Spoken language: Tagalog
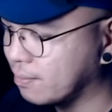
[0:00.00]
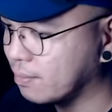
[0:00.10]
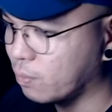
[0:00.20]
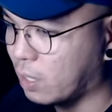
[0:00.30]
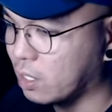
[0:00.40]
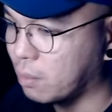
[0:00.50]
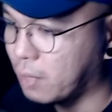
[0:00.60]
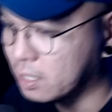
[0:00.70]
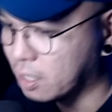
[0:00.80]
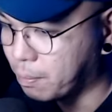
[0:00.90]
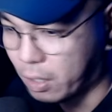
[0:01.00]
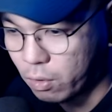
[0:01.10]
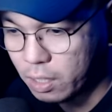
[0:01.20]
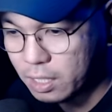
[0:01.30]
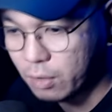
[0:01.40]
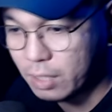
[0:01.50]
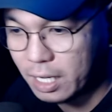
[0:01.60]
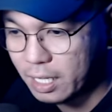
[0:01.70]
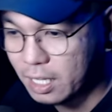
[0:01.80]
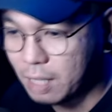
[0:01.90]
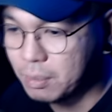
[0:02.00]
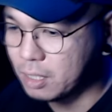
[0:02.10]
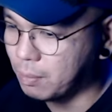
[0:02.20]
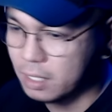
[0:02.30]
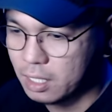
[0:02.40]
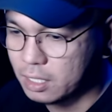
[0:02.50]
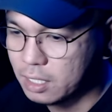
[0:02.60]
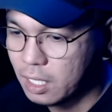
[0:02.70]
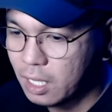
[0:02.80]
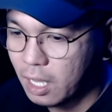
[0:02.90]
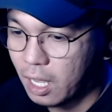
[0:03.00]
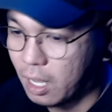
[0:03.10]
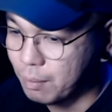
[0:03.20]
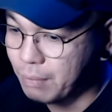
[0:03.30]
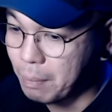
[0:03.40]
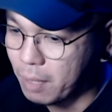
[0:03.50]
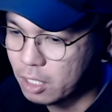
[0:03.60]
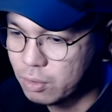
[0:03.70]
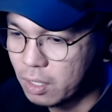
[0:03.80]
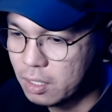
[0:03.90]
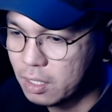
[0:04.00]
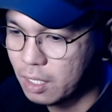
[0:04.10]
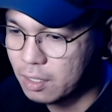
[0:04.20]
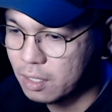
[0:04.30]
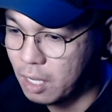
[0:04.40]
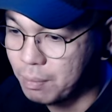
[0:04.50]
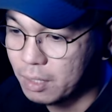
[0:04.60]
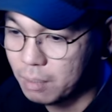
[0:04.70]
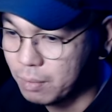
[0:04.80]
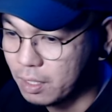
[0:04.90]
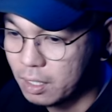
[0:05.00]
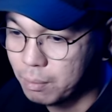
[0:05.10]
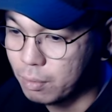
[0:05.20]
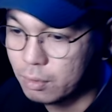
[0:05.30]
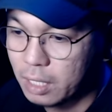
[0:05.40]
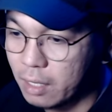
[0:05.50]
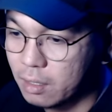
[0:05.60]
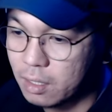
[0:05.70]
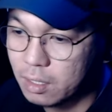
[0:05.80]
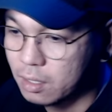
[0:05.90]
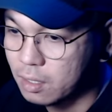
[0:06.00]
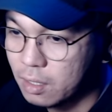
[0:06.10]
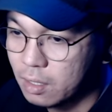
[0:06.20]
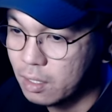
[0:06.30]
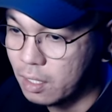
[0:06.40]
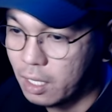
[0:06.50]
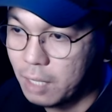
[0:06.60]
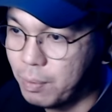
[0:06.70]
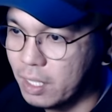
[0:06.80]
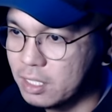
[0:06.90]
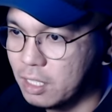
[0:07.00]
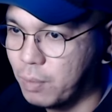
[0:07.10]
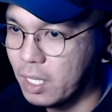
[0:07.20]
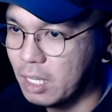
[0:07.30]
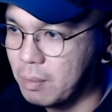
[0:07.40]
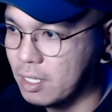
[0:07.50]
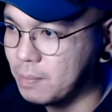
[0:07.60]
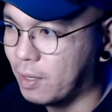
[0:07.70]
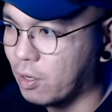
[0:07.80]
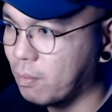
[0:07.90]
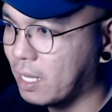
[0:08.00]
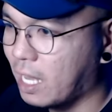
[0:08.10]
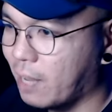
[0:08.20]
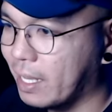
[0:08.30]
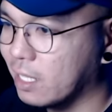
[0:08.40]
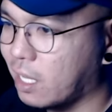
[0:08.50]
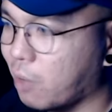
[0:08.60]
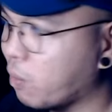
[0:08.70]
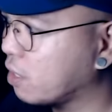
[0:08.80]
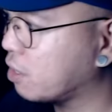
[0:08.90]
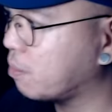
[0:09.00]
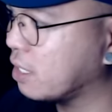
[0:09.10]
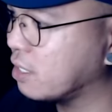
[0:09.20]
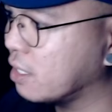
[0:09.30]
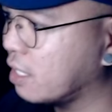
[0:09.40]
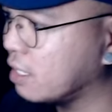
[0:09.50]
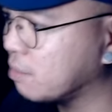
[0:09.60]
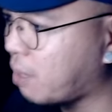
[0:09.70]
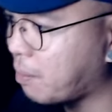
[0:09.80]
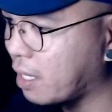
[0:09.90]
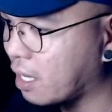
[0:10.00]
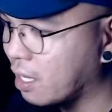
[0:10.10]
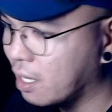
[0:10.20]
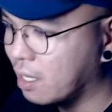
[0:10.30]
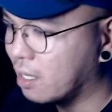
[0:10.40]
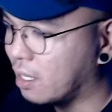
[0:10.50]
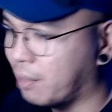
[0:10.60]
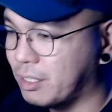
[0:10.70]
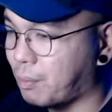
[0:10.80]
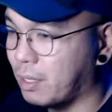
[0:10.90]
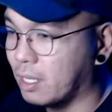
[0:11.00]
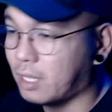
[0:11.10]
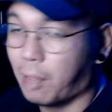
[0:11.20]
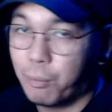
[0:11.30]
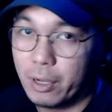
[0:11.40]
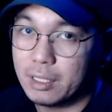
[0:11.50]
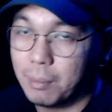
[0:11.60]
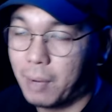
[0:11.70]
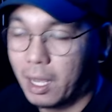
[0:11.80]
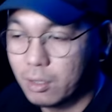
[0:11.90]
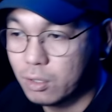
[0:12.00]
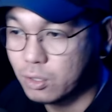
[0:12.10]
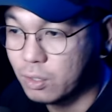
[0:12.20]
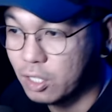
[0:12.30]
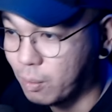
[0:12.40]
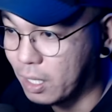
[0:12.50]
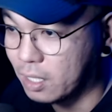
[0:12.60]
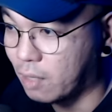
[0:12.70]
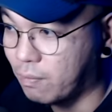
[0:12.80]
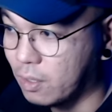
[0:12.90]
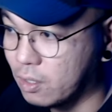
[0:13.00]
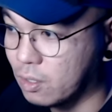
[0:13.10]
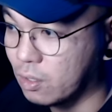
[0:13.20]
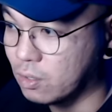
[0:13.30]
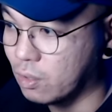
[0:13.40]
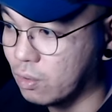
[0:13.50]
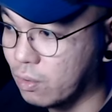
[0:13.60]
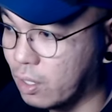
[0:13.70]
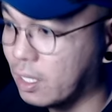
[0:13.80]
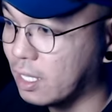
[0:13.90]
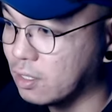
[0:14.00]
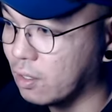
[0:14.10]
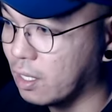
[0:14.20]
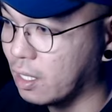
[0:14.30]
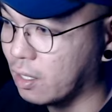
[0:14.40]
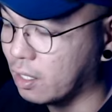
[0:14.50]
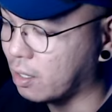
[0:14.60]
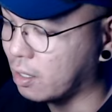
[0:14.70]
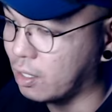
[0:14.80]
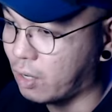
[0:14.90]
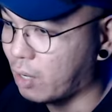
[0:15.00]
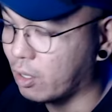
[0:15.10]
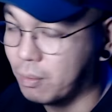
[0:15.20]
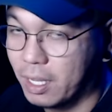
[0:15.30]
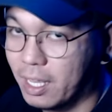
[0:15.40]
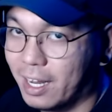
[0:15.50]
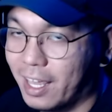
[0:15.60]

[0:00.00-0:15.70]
watermark dyan. Pero kung hindi ko nilagyan, ibig sabihin guys, um, napakaswerte natin dahil pinagbigyan po tayo ng ABS-CBN na release. Pero kung magkakakita kayong watermark dyan guys, mamaya ibig sabihin tayo po in the block no so hindi nyo makikita yung video no so yan guys no yan, yan. Eh, hindi ko alam kung ano mangyayari